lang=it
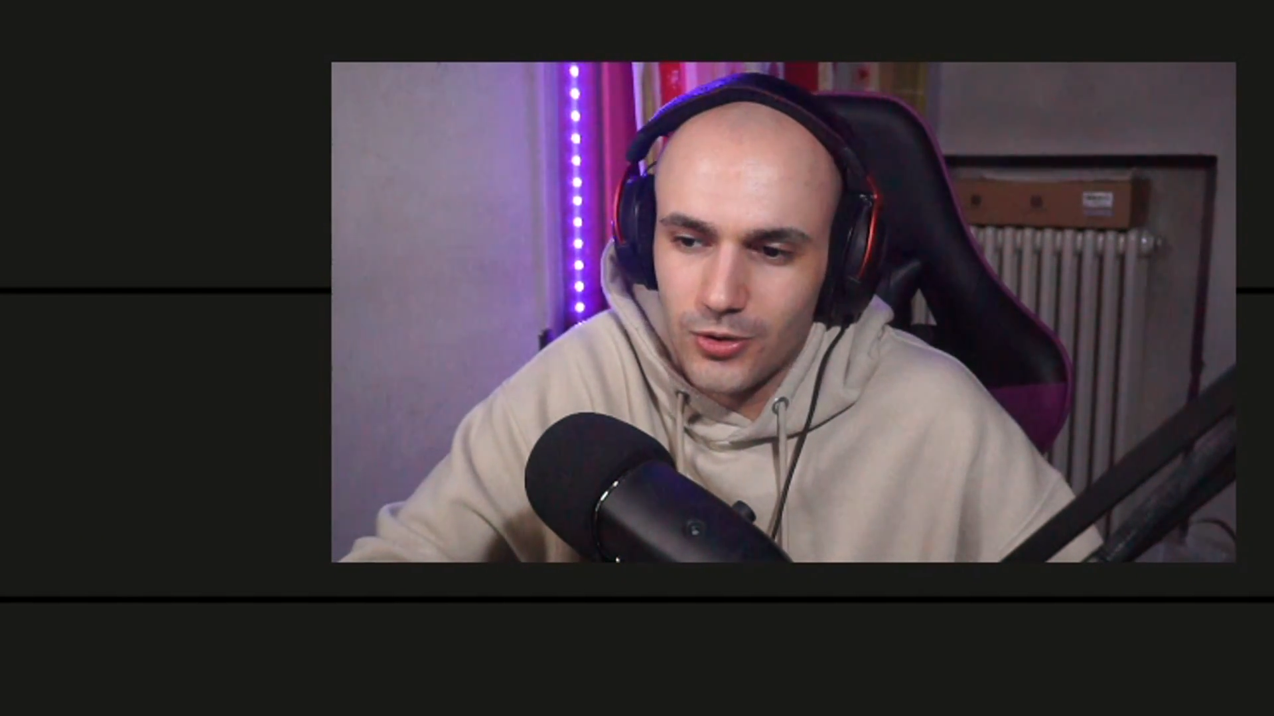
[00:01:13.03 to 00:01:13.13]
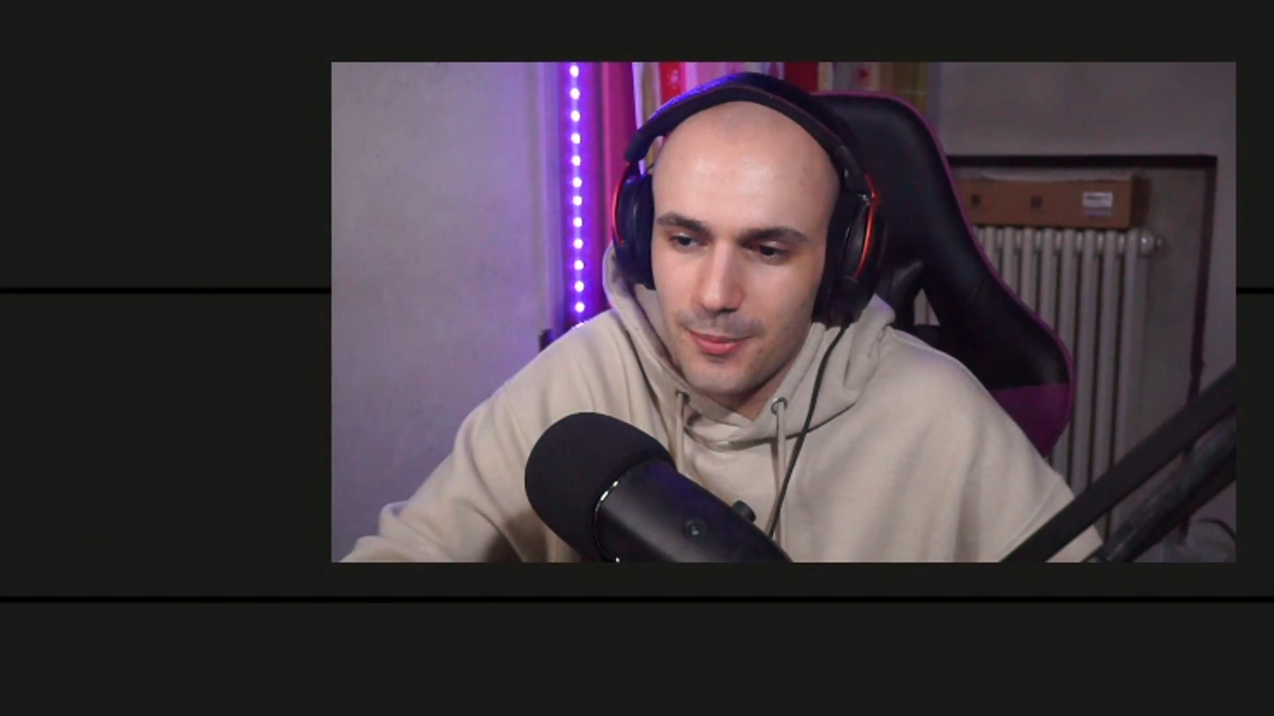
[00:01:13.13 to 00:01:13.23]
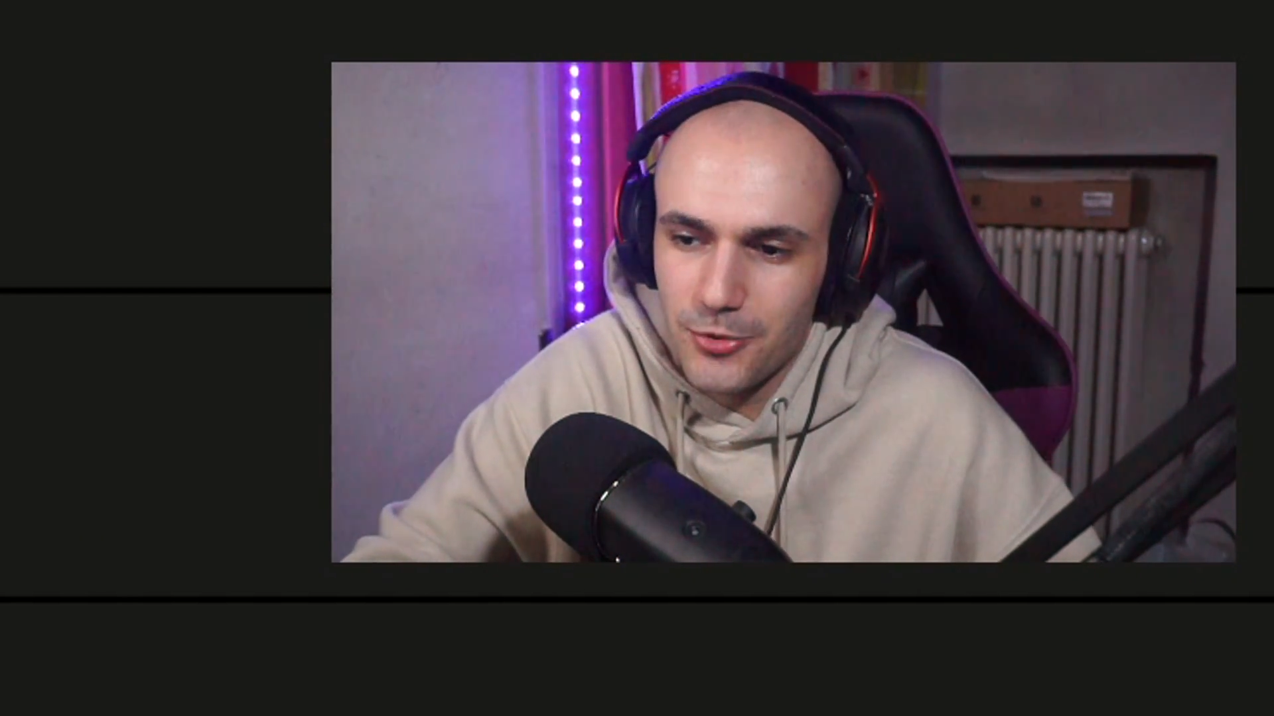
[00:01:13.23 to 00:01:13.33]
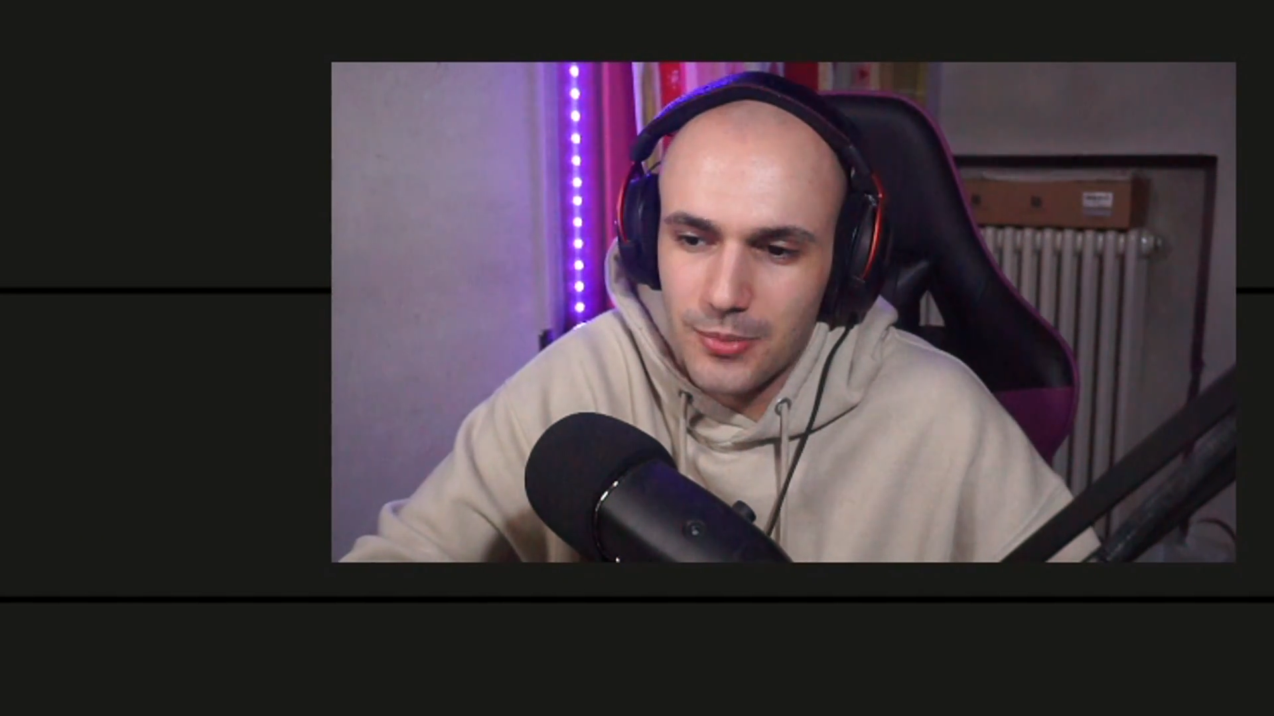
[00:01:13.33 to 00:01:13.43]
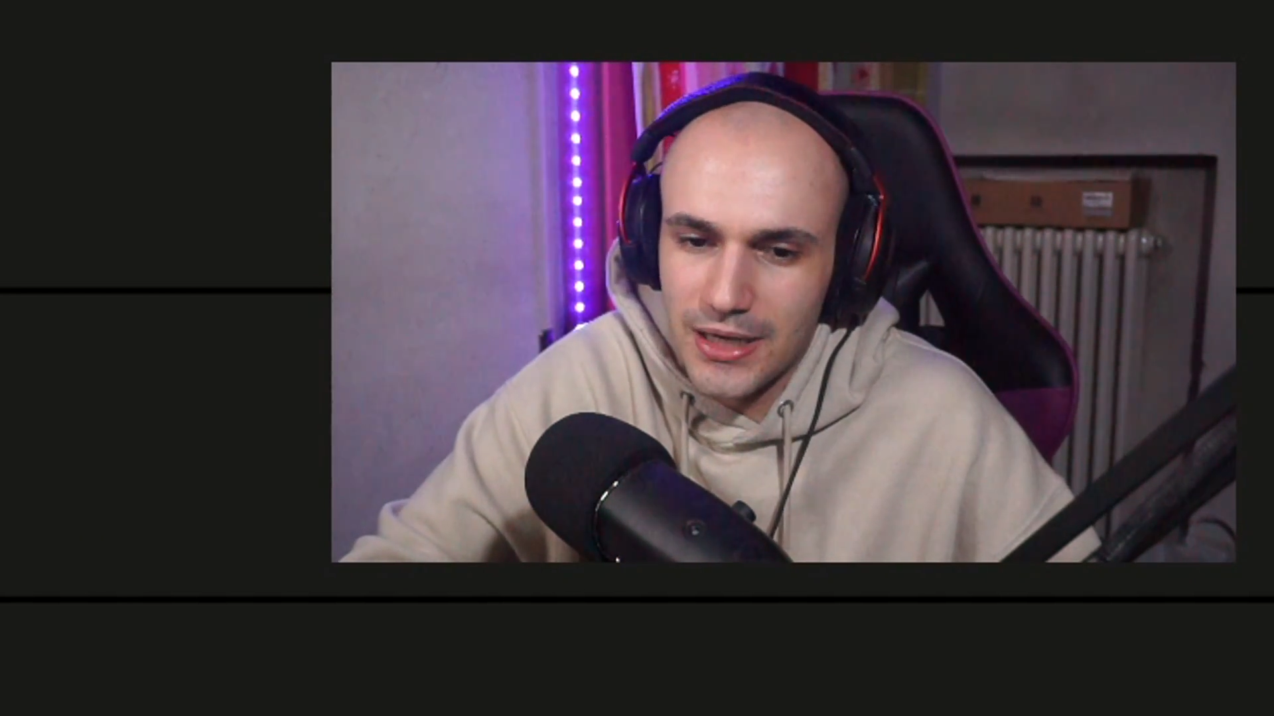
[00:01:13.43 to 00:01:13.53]
le
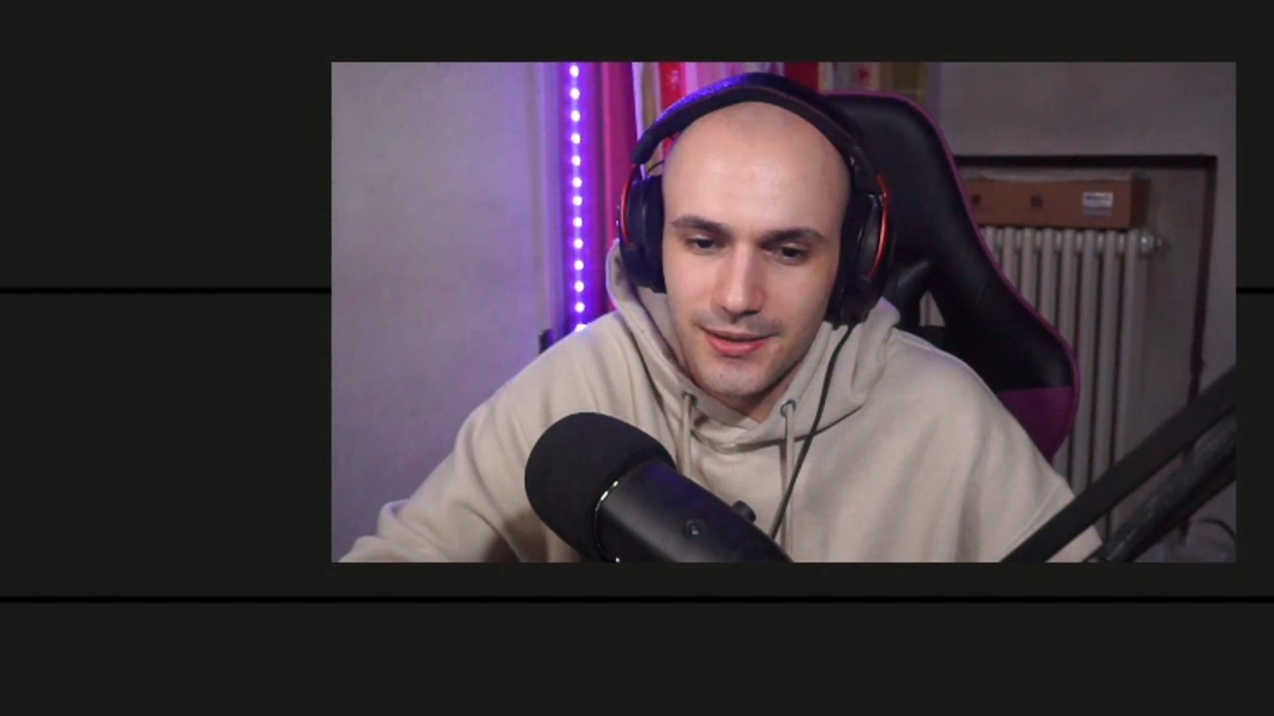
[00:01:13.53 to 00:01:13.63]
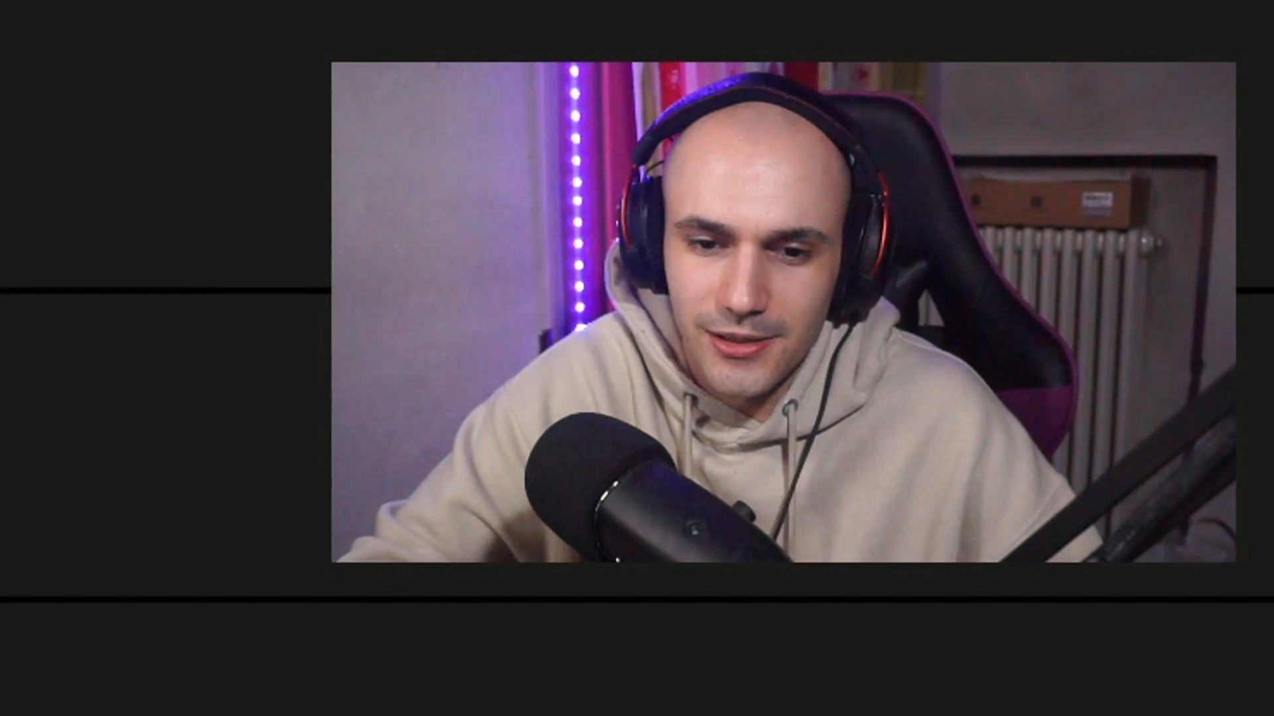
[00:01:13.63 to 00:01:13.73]
più belle